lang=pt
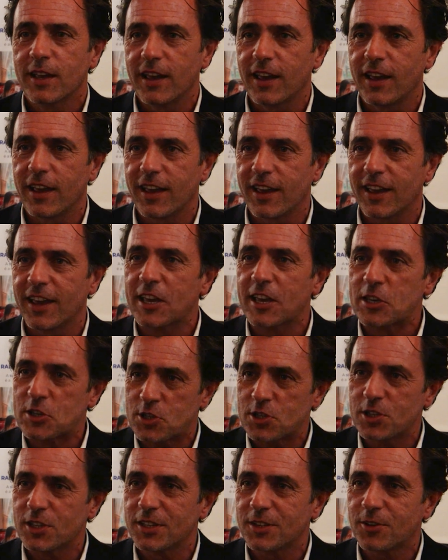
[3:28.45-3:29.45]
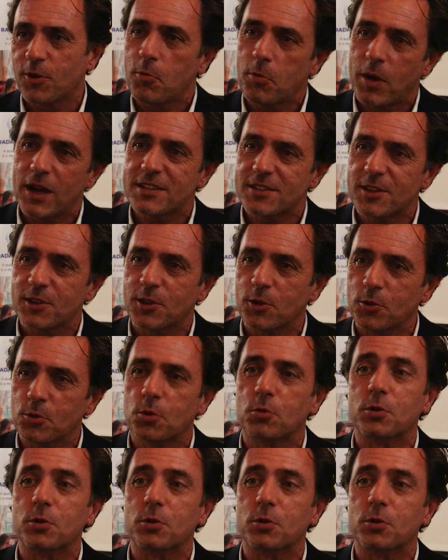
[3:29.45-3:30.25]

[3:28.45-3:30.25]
é, é, é agir com base naquilo que o